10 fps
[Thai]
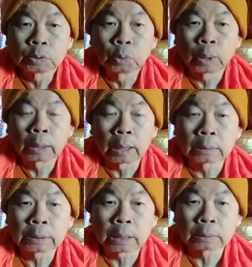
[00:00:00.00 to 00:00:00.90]
ส่วนหลัง
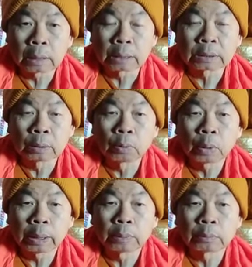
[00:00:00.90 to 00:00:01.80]
จากตรัสรู้
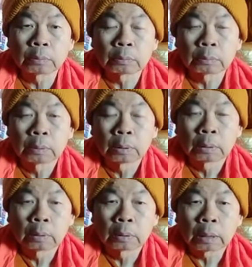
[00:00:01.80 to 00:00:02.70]
แล้ว
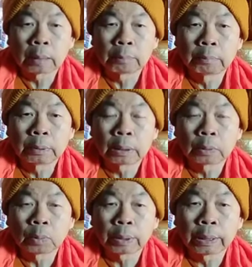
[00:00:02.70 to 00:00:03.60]
ทำเพื่อ
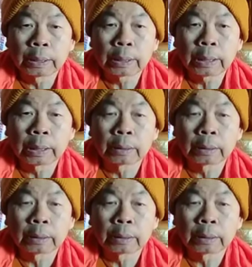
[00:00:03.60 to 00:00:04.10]
ตัวเองแค่